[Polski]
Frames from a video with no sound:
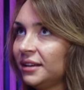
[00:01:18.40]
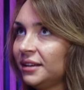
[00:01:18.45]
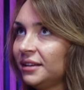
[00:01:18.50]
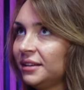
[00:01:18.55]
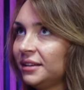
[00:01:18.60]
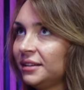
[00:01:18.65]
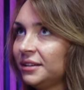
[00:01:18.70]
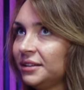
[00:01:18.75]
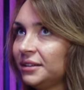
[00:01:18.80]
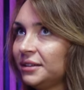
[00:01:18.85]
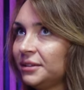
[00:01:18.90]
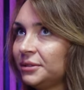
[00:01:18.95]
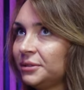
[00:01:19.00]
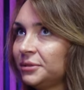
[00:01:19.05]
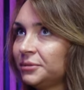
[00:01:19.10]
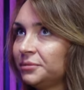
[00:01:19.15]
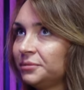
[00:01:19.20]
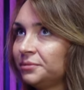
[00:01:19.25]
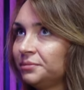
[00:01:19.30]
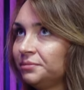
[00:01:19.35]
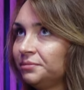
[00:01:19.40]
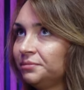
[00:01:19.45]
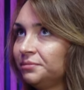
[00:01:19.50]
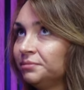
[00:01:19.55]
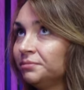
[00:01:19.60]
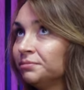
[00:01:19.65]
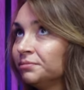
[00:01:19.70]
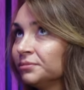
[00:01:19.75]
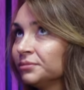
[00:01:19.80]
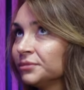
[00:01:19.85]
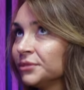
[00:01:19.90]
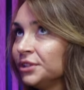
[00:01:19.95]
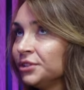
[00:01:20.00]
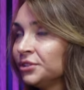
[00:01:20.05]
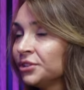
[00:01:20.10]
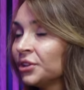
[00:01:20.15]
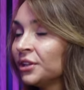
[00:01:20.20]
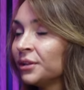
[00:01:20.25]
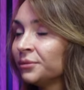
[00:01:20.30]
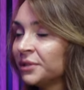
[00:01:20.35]
E, I
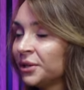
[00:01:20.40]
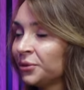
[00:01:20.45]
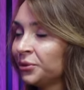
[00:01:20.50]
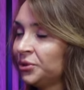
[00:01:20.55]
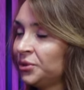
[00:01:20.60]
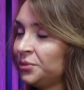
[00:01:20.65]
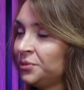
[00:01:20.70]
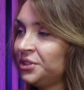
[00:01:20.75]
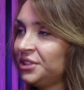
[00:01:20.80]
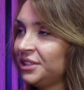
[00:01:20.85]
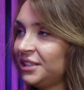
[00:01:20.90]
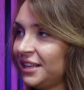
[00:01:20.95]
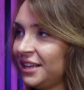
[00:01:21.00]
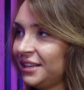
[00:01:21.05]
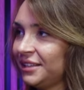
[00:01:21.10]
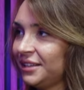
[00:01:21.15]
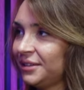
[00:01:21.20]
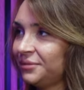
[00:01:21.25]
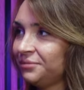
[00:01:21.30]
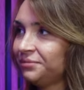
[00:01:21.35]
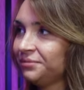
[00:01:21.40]
to nam dało do myślenia,